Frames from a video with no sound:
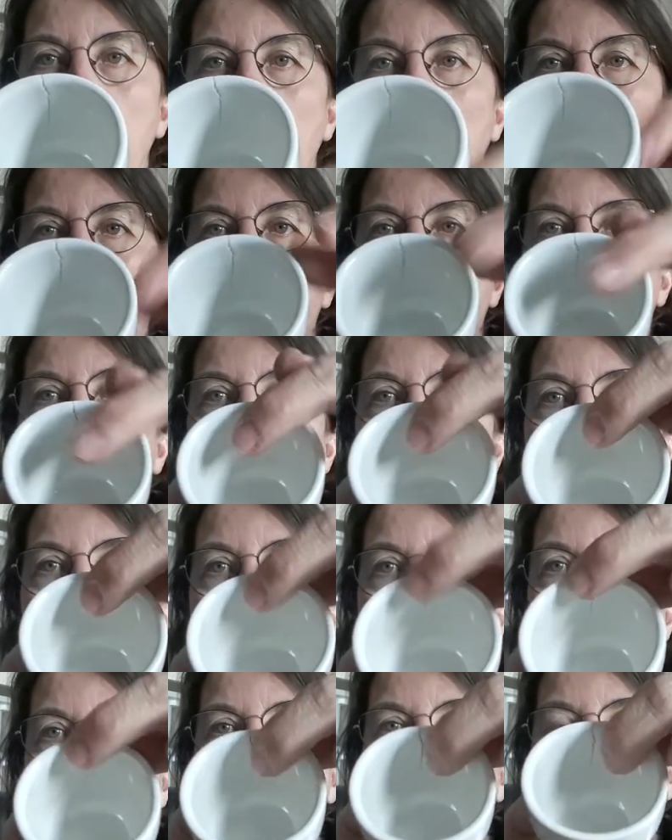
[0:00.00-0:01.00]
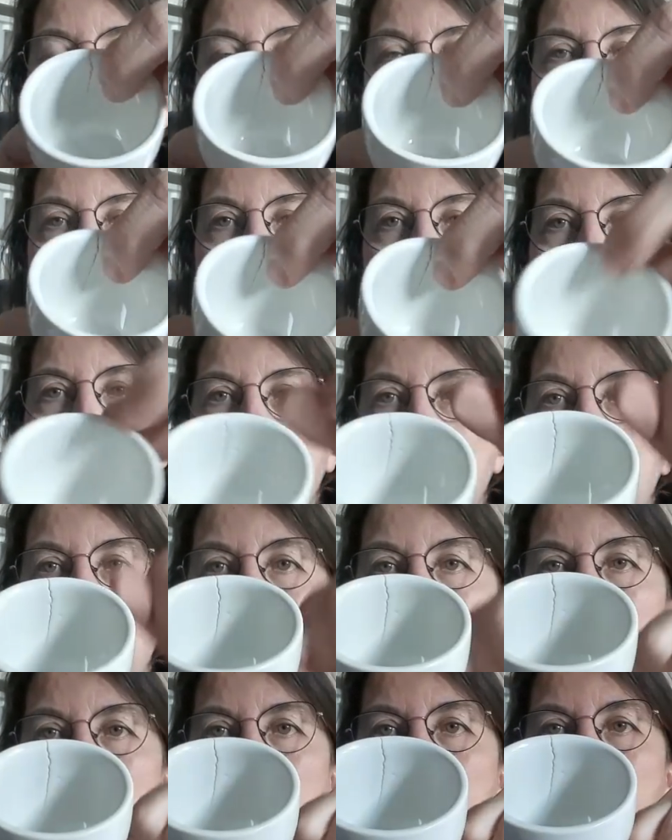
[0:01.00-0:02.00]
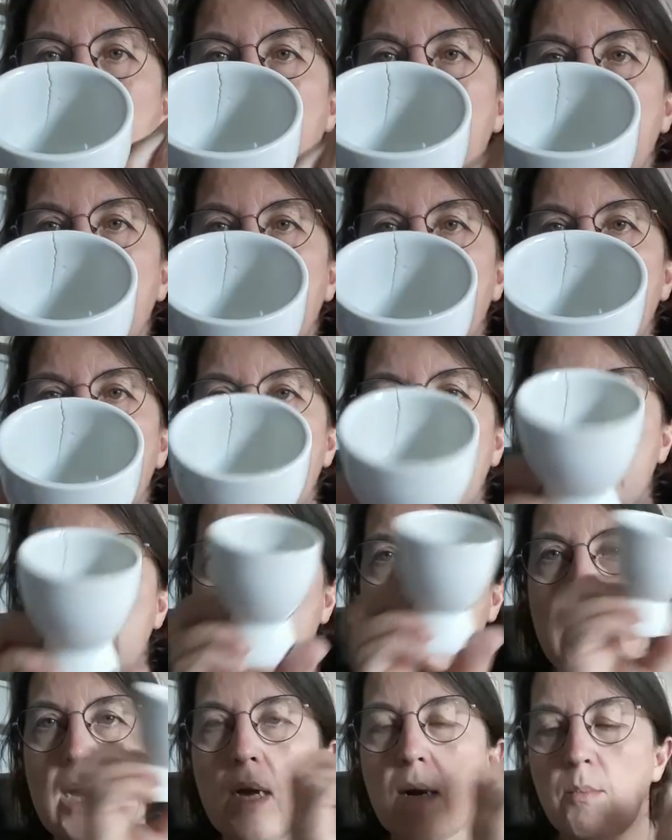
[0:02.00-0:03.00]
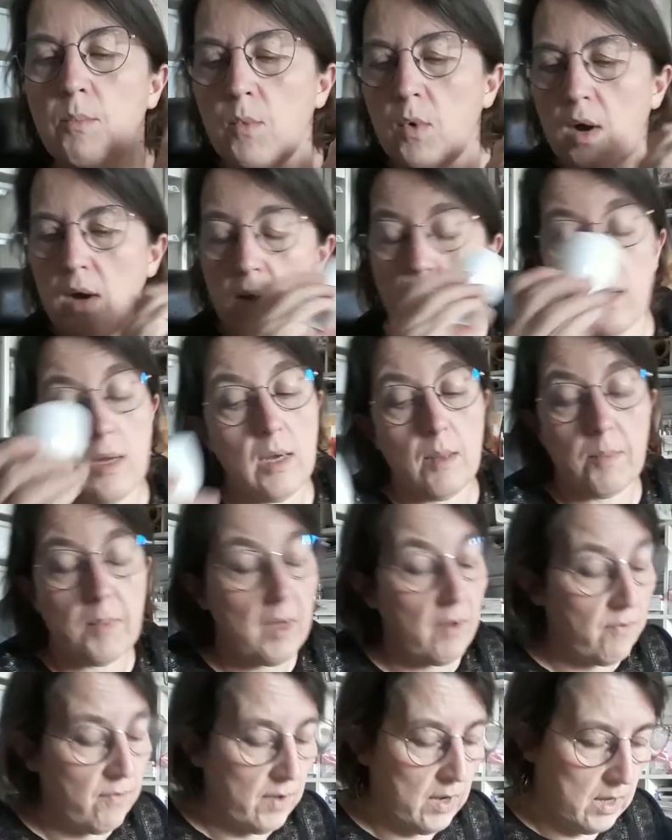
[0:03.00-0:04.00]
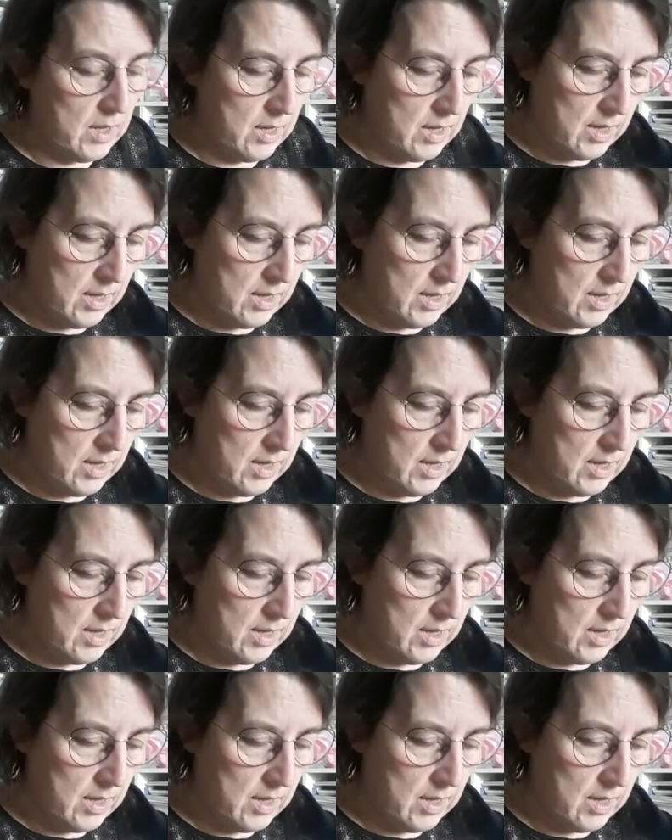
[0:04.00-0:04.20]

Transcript: Ah, en haut, il est bien fêlé. Hein. Il est comme moi, hein, il est bien fêlé.